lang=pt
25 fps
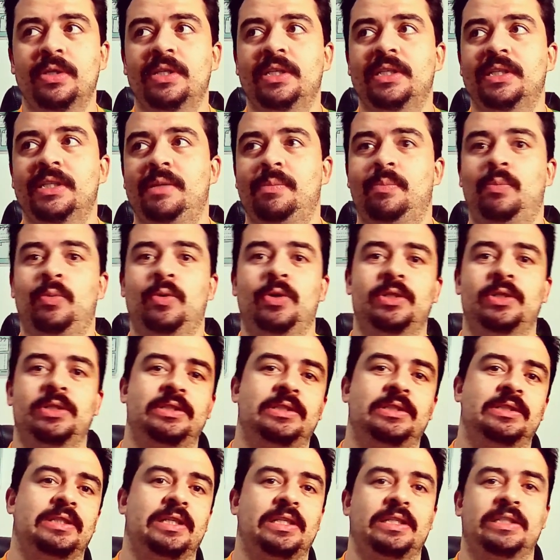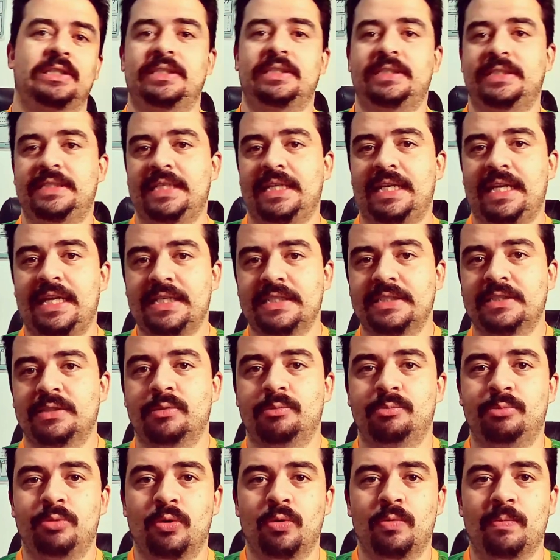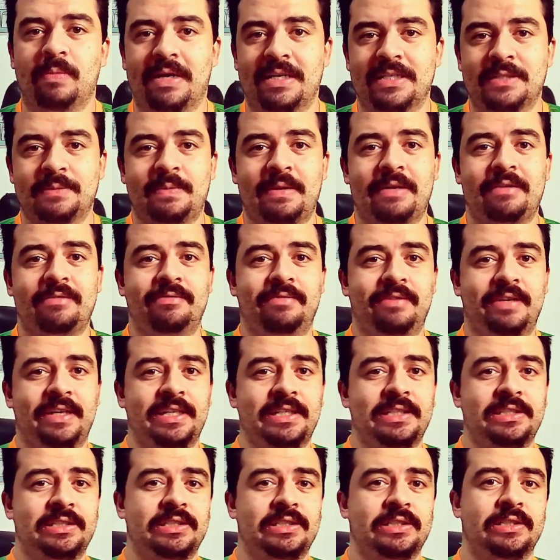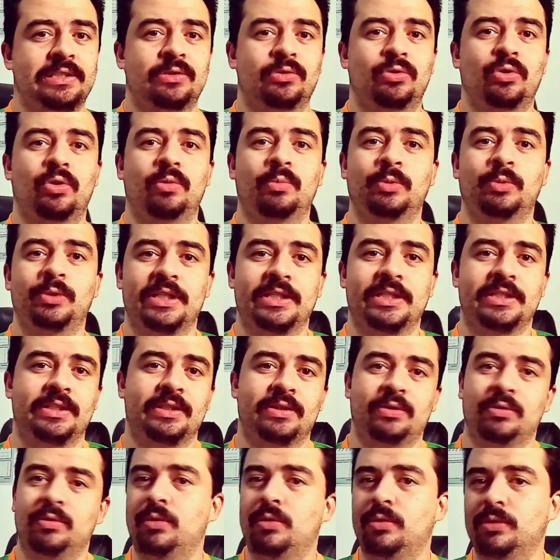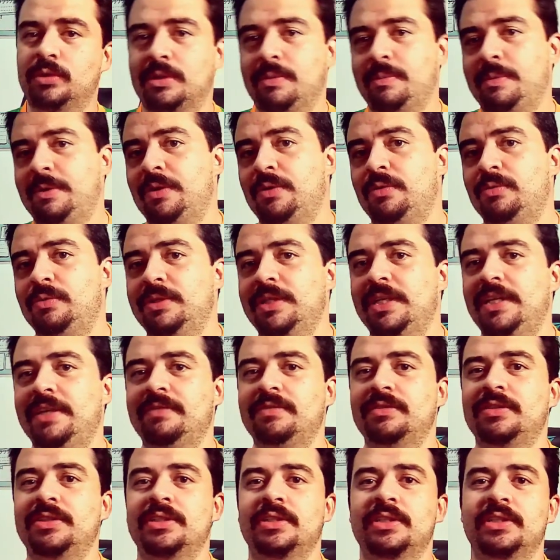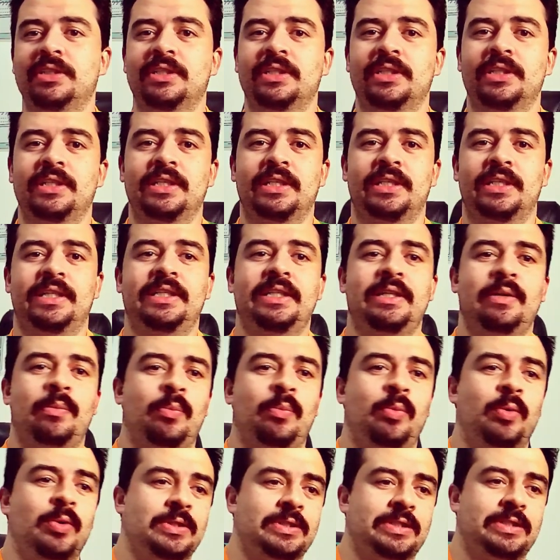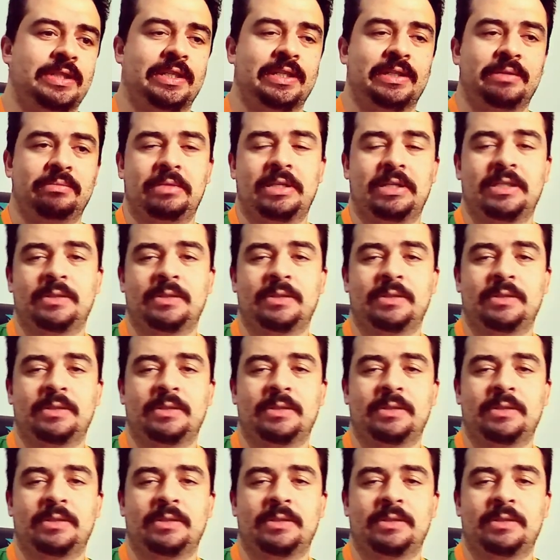Depois a gente se lança um pouco mais para frente, toma o terceiro gol também com o David e depois já mais